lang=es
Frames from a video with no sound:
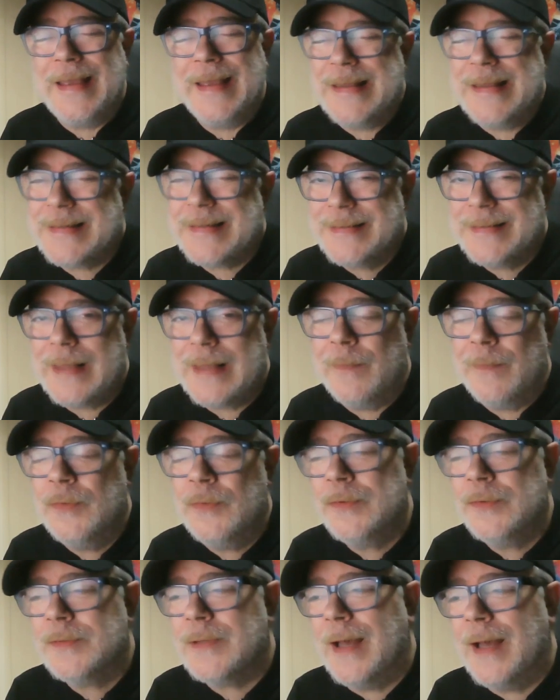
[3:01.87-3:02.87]

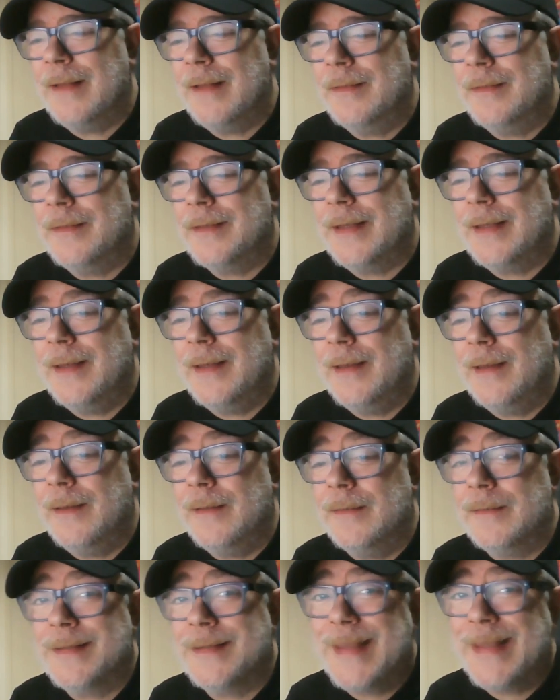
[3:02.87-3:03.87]
estamos
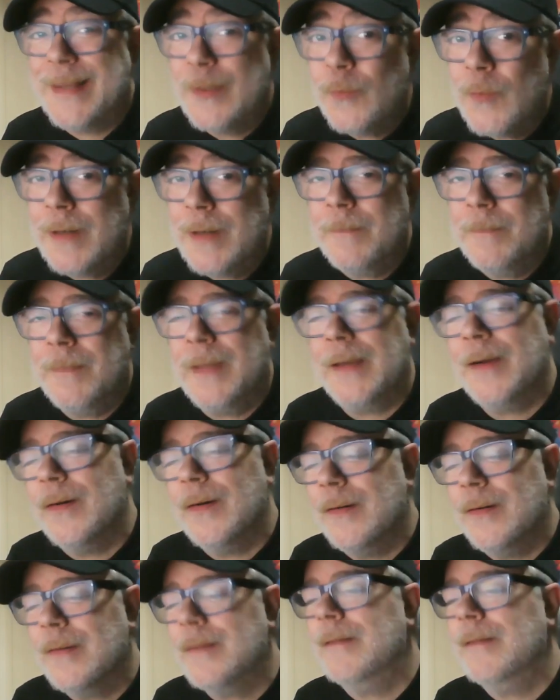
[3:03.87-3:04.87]
ante, si no el
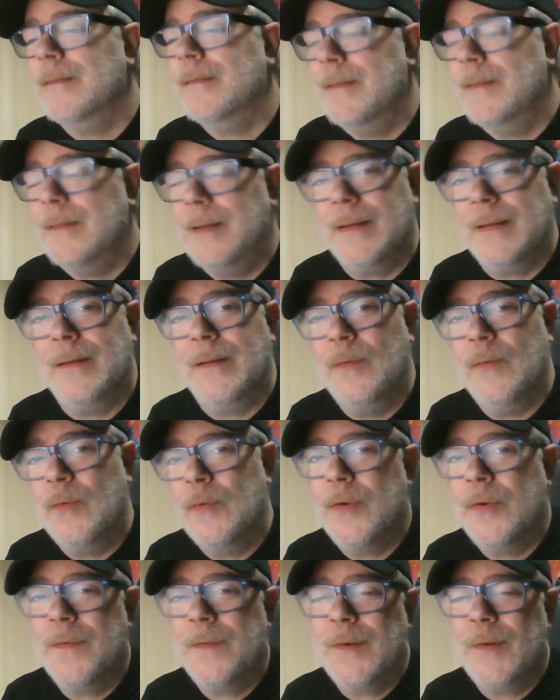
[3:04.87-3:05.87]
mejor, eh,
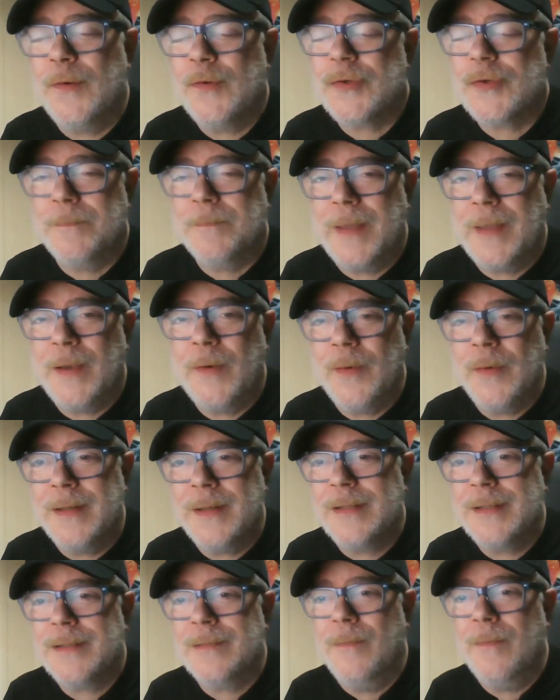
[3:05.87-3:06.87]
uno de los
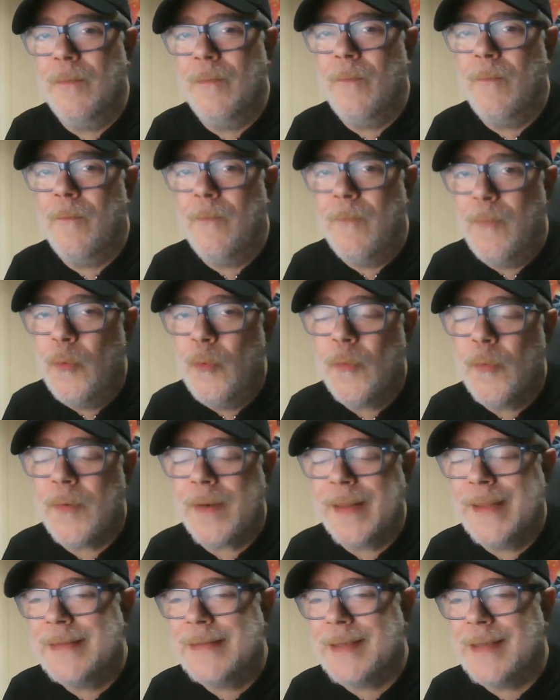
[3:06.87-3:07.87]
mejores
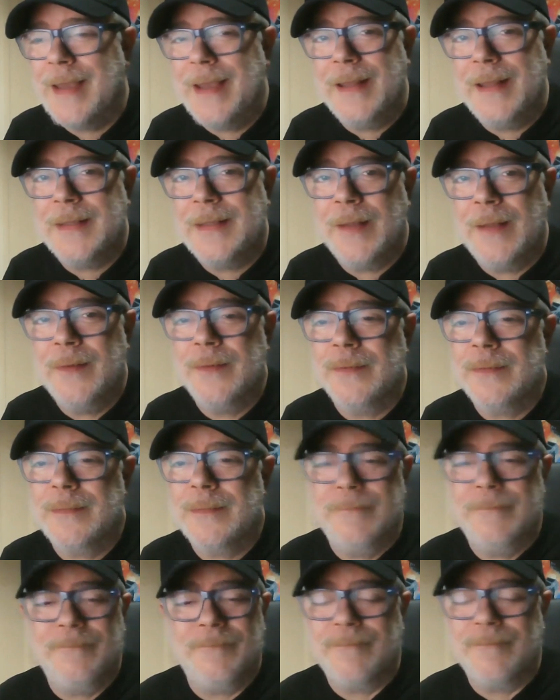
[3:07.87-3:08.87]
Blu-rays editados
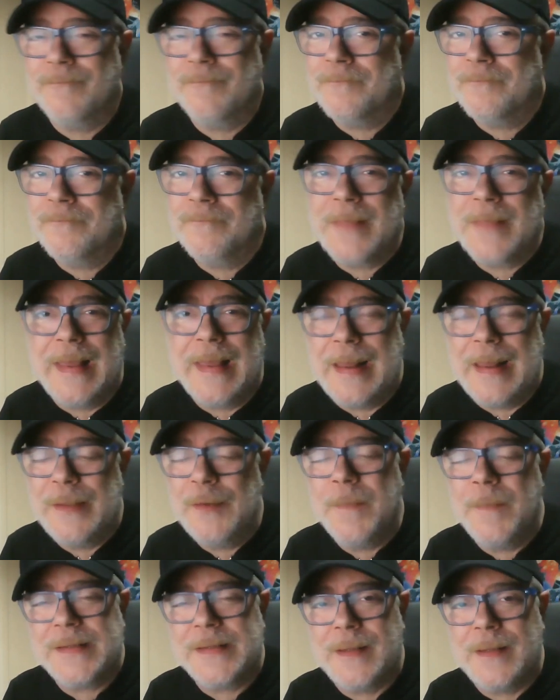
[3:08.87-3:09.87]
mm, el
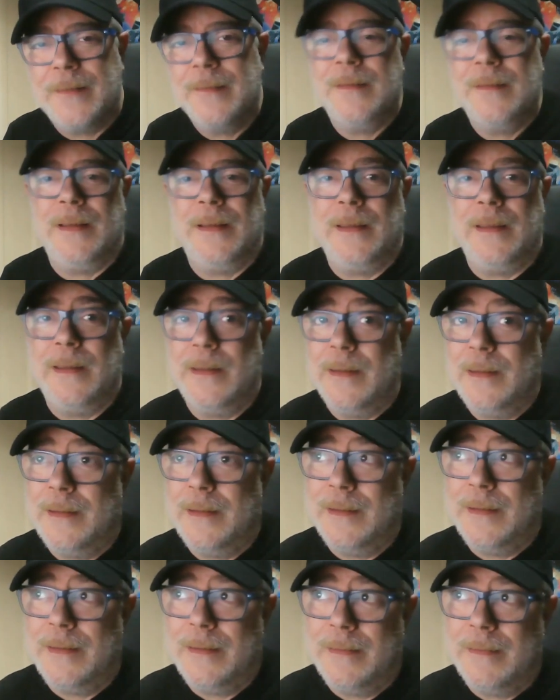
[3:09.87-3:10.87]
año pasado,
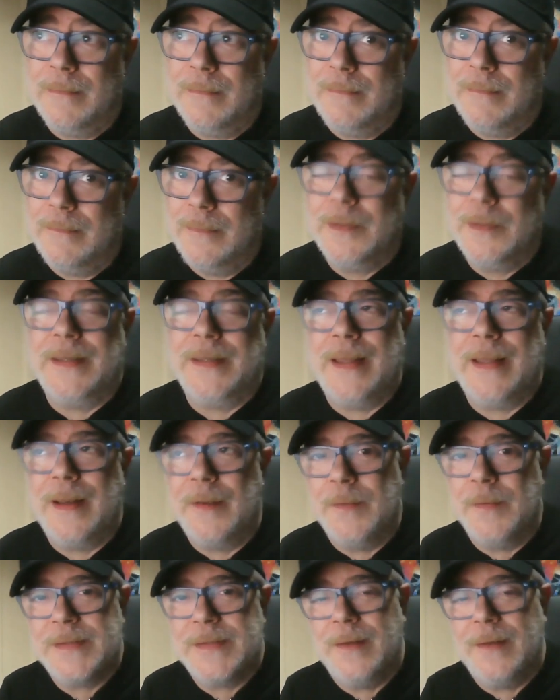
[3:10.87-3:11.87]
y no diría el
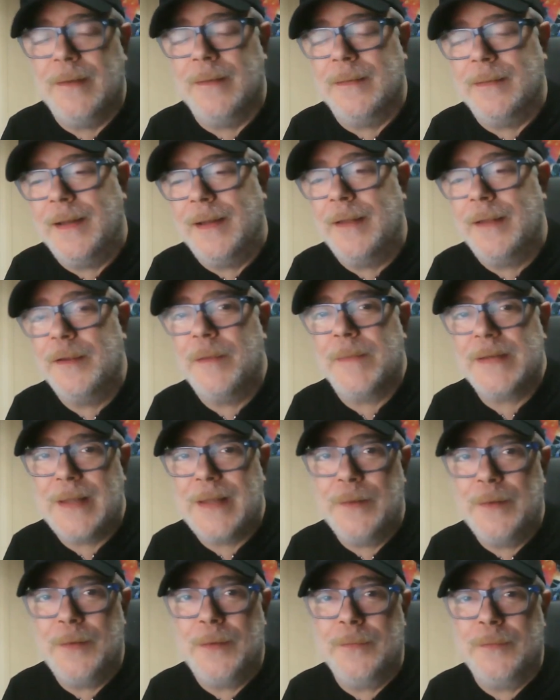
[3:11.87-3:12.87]
año pasado, diría el año
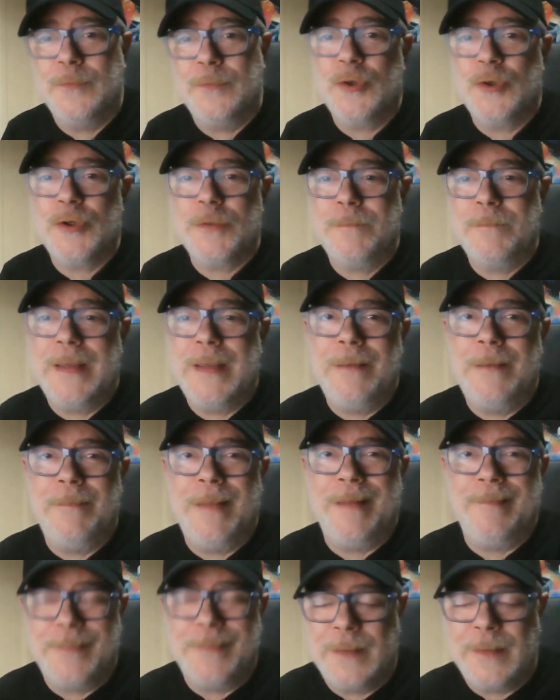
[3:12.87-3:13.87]
pasado,
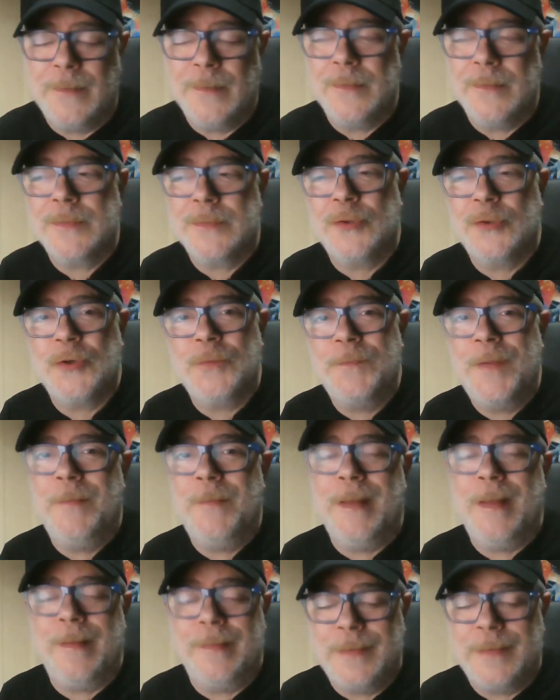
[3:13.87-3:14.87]
2022,
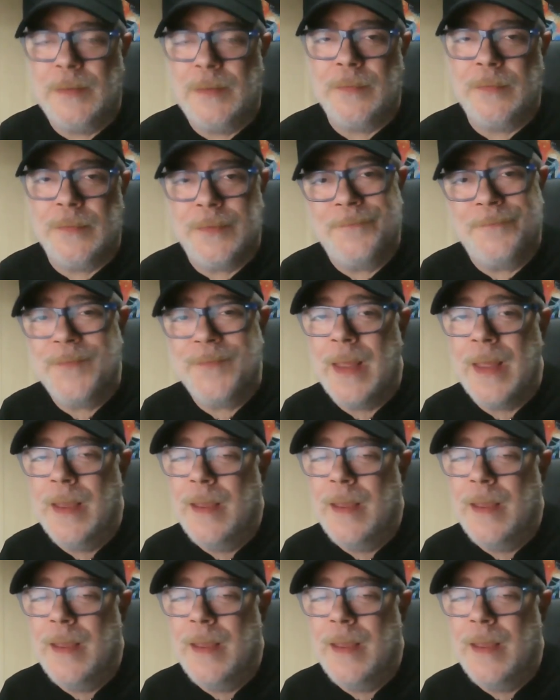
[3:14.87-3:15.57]
2021